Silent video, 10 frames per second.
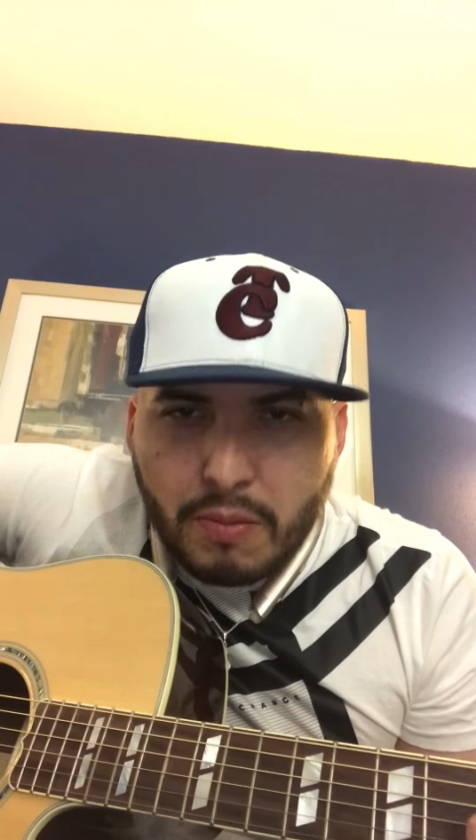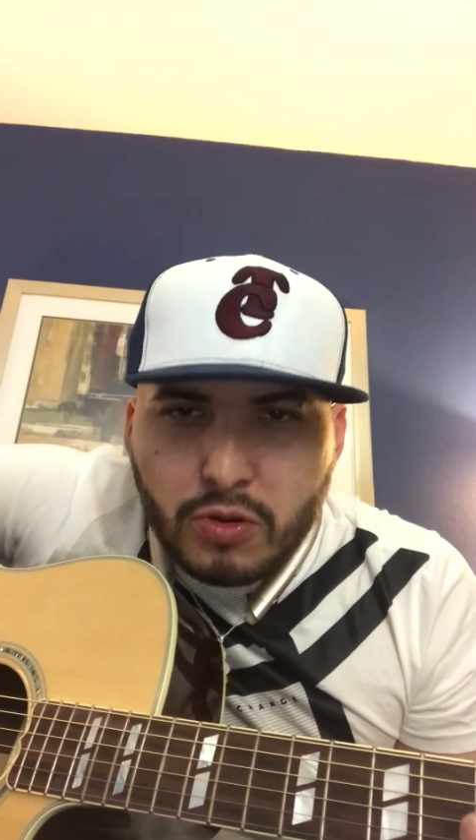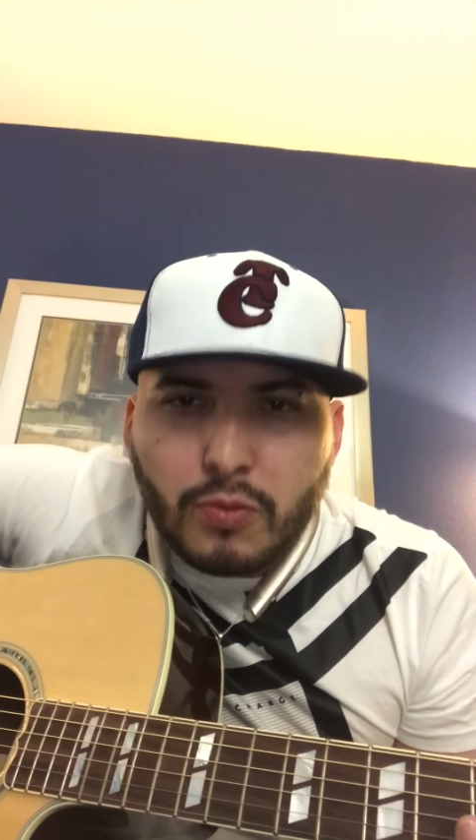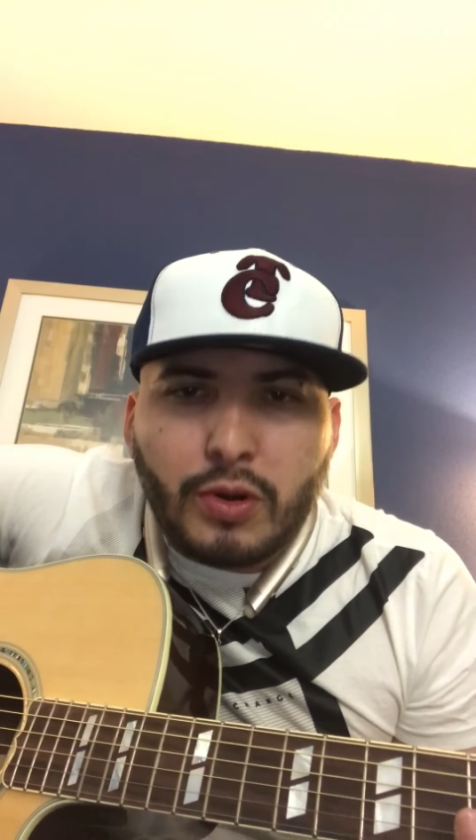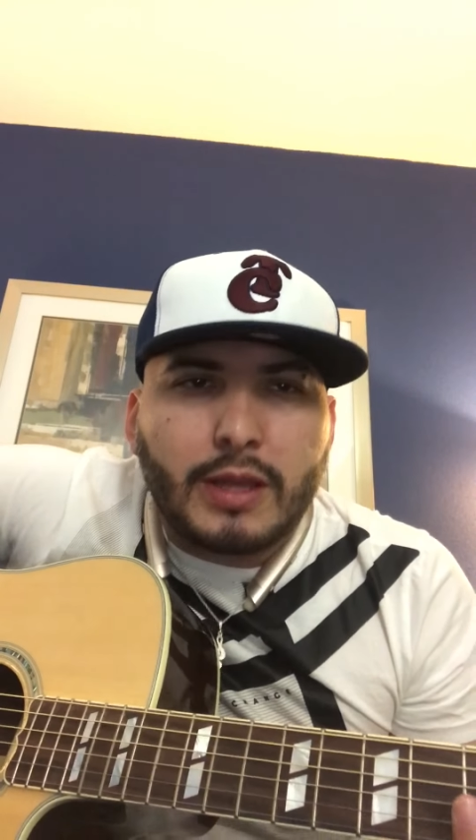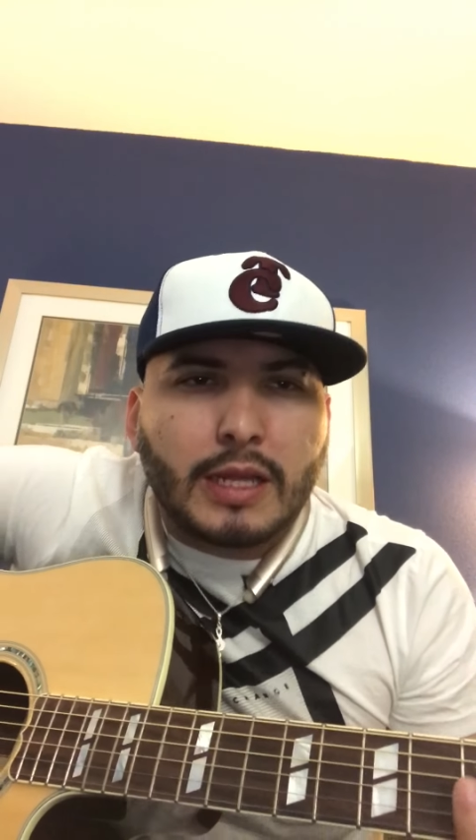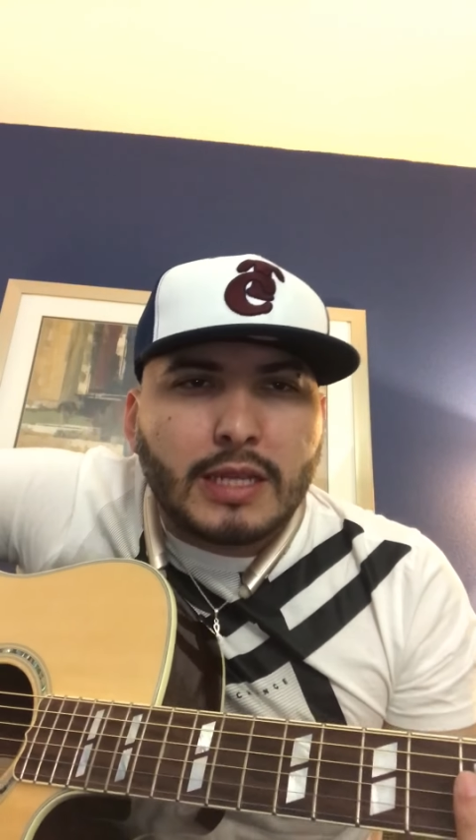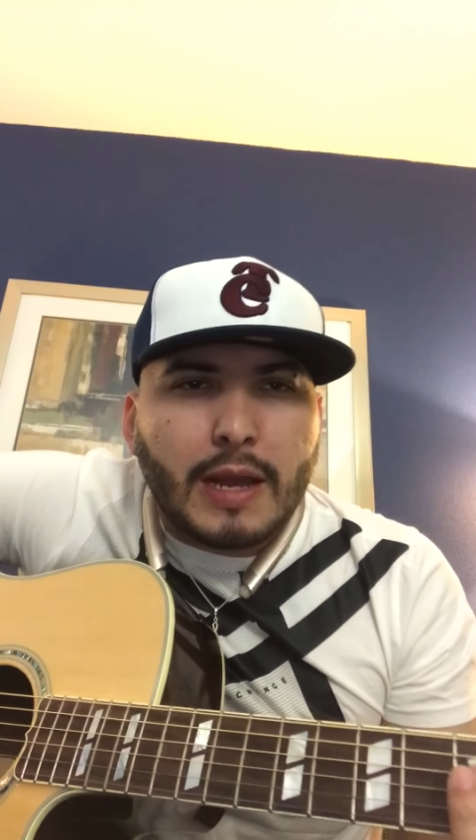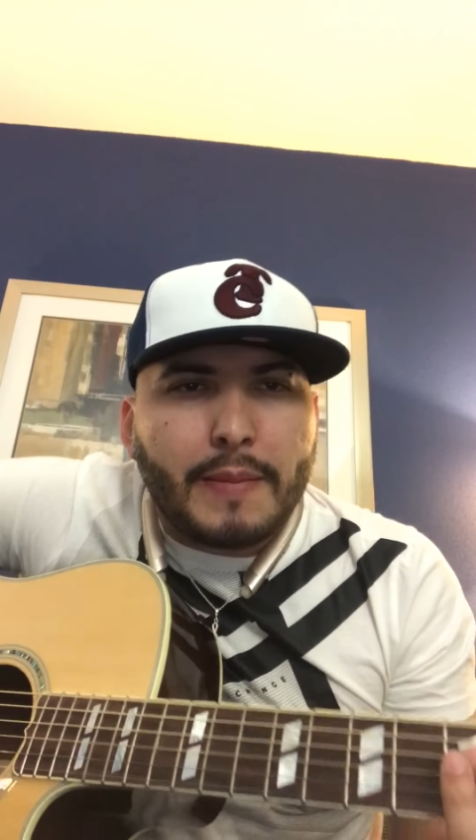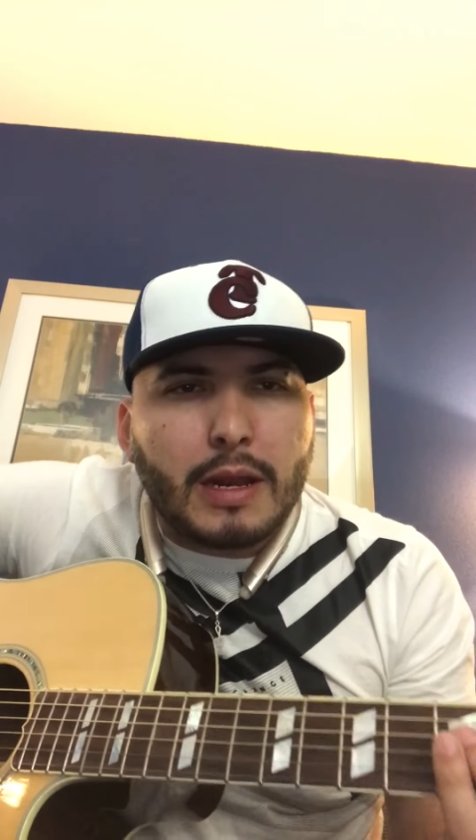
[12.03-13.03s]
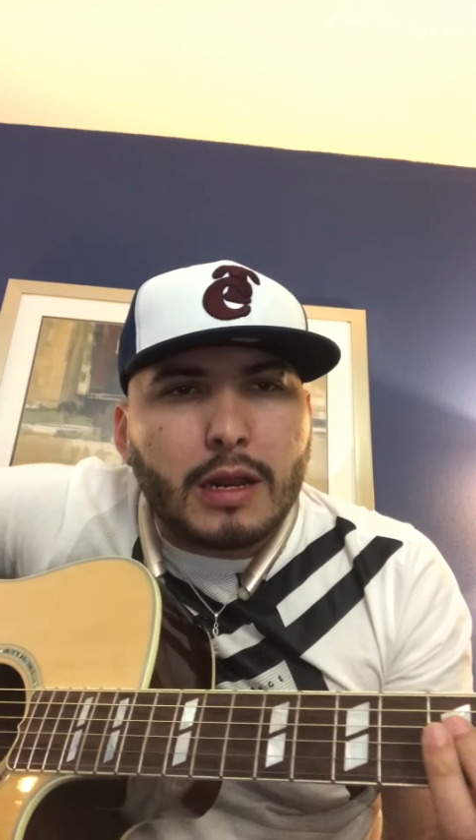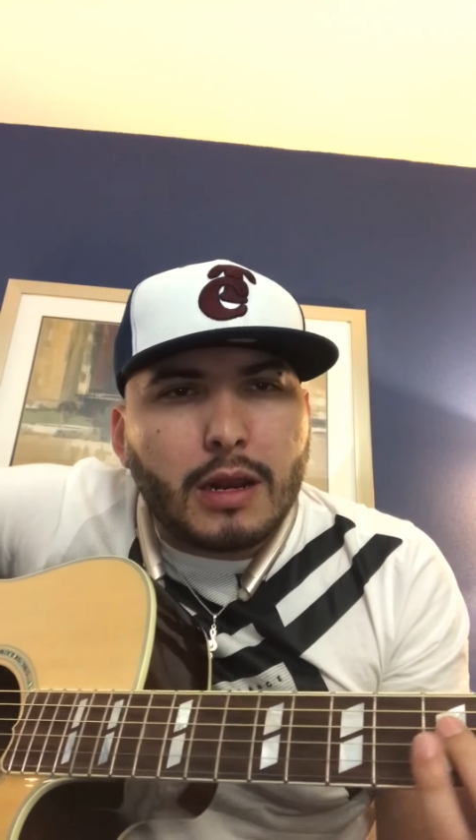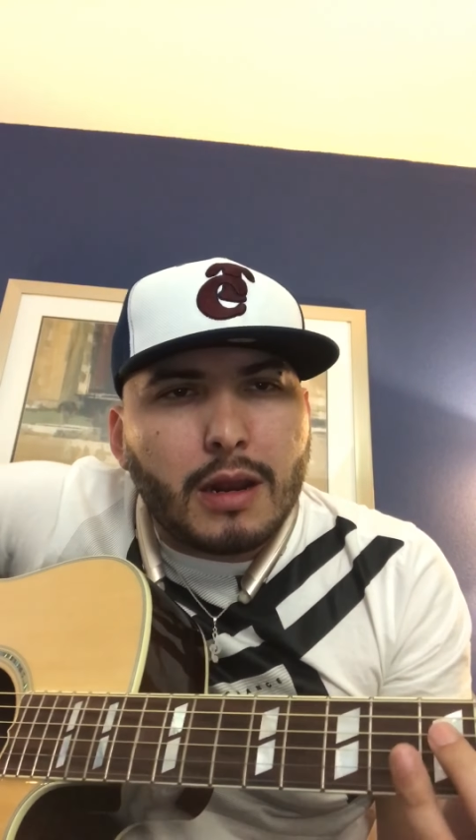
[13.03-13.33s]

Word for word: muy bonita, se llaman